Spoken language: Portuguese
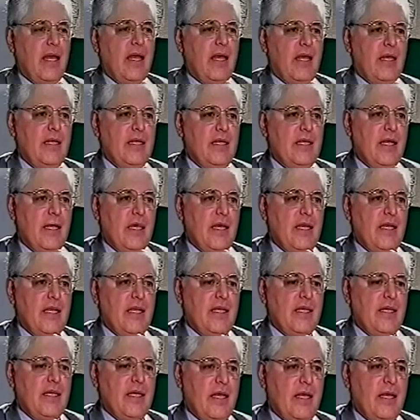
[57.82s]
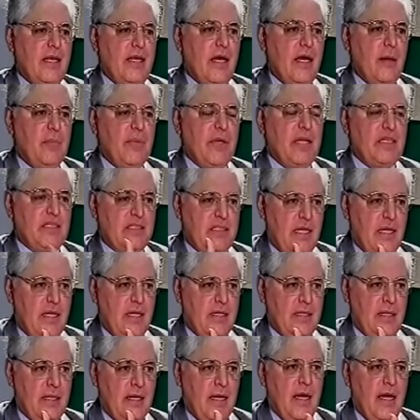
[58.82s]
Ele, ele, ele
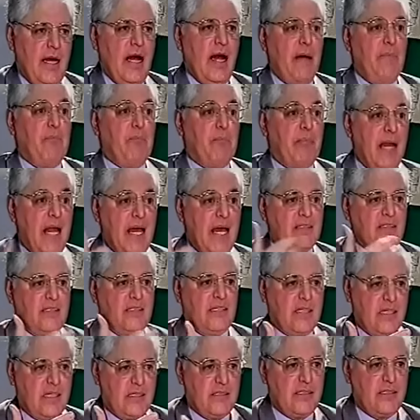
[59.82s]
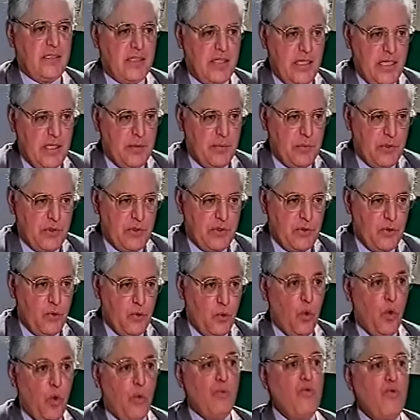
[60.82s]
apresenta a prática de crimes
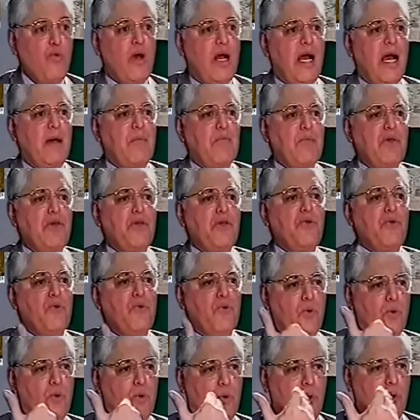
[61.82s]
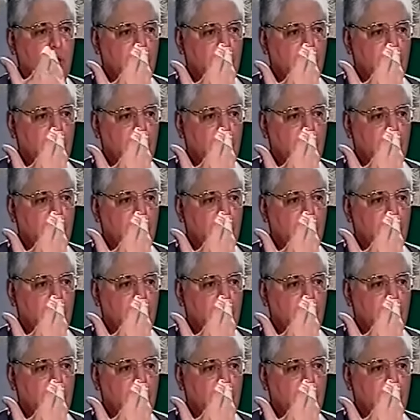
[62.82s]
como um caminho,